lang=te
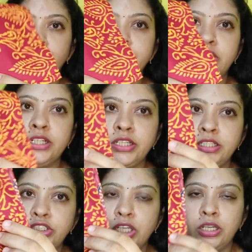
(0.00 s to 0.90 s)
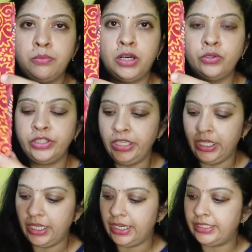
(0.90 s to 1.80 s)
చూస్తున్నారు కదా చాలా
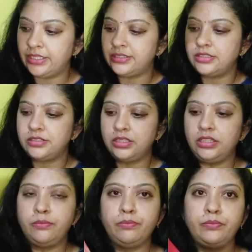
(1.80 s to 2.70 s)
బాగుంది అండ్ దిస్ ఇస్ ద